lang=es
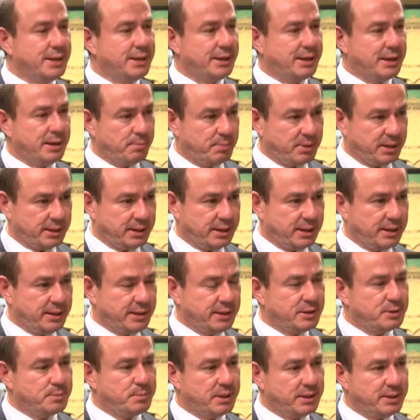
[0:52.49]
que
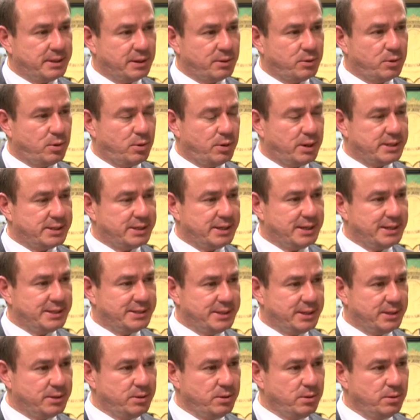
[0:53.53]
pretende expender drogas en el
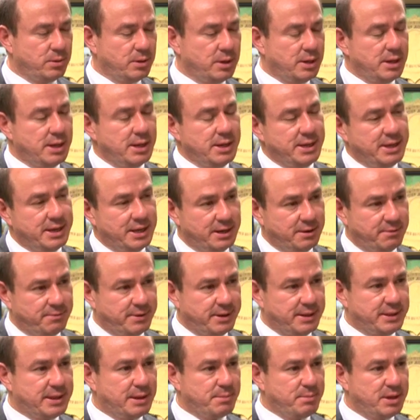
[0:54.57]
sitio y el
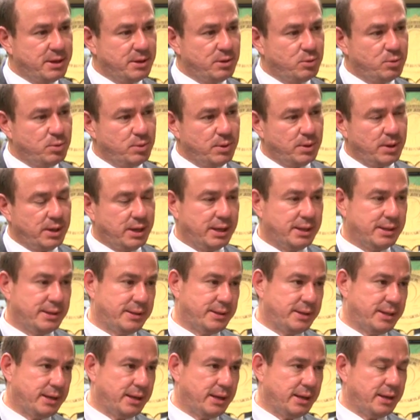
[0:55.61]
enfrentamiento
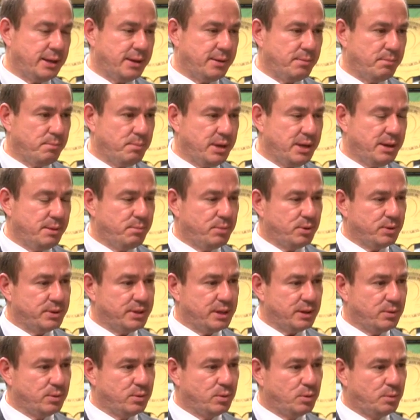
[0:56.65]
entre miembros
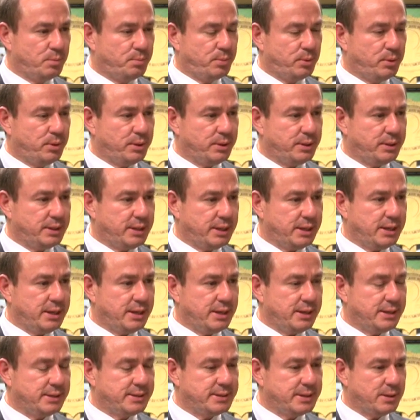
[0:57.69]
del grupo
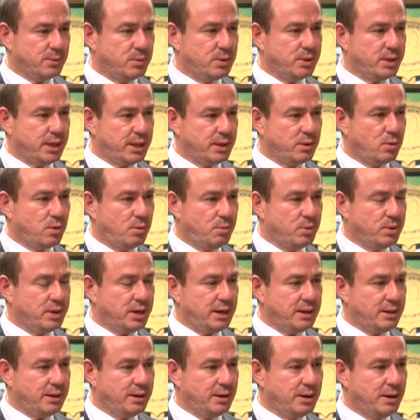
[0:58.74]
de seguridad
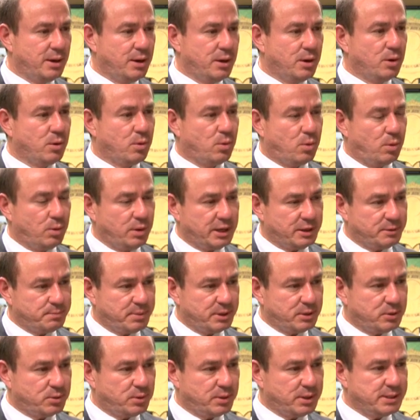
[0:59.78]
comunal con las
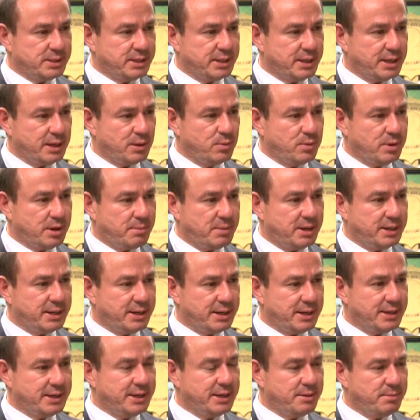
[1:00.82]
personas que de alguna
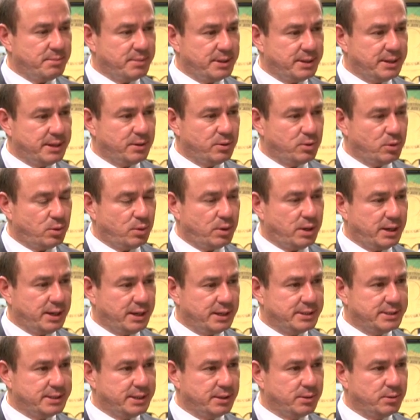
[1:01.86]
manera quieren vender droga en
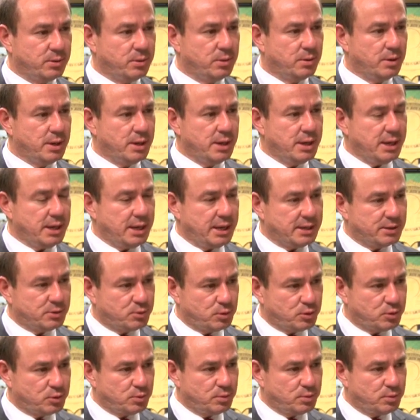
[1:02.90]
el sitio. Eso es